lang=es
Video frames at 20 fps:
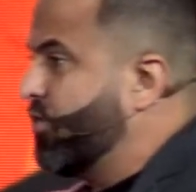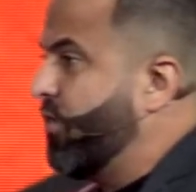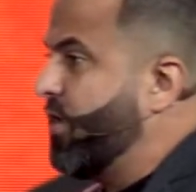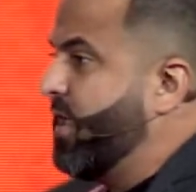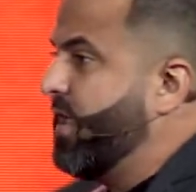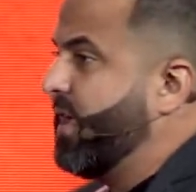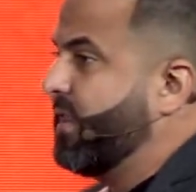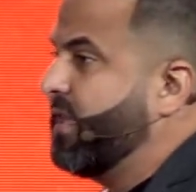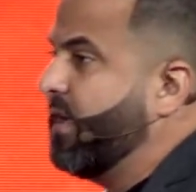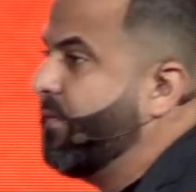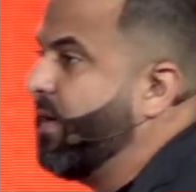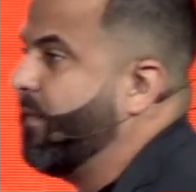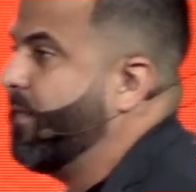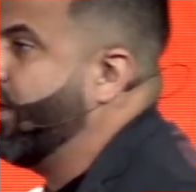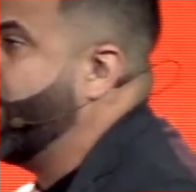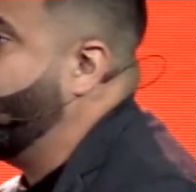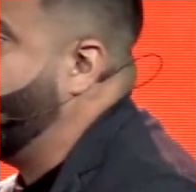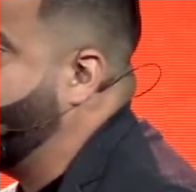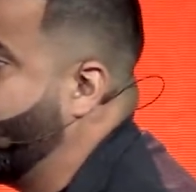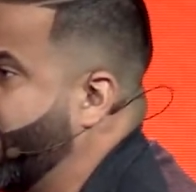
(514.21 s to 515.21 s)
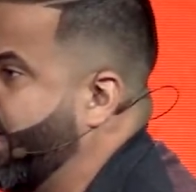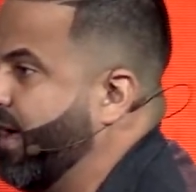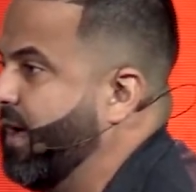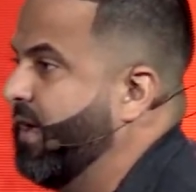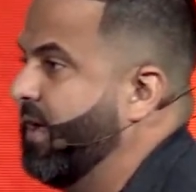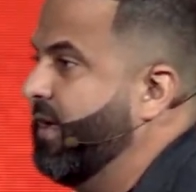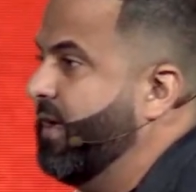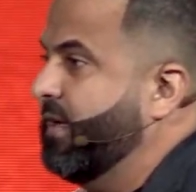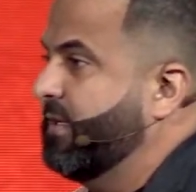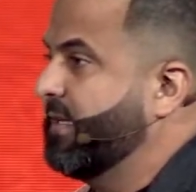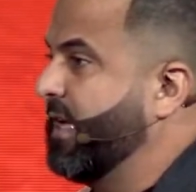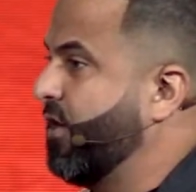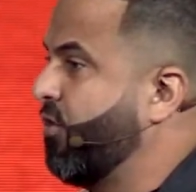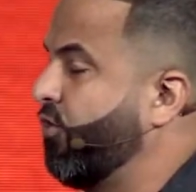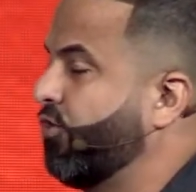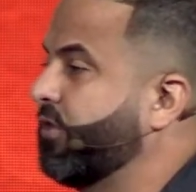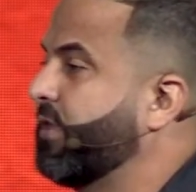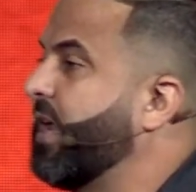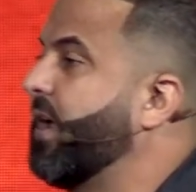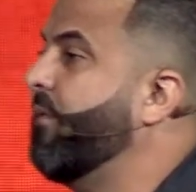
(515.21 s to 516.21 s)
orillas de Babilonia se
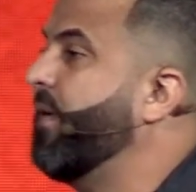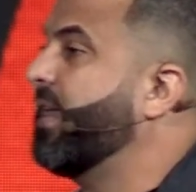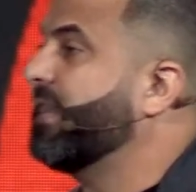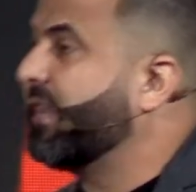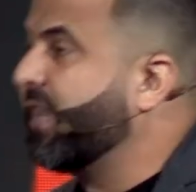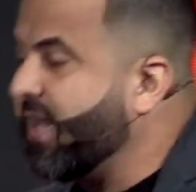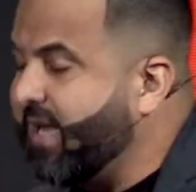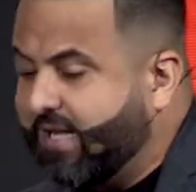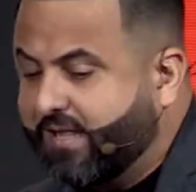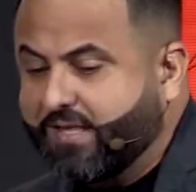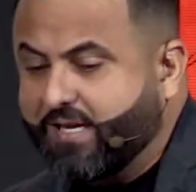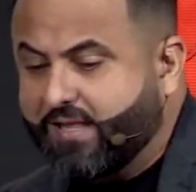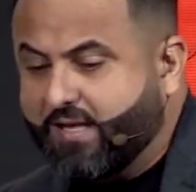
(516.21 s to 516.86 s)
encontraba triste,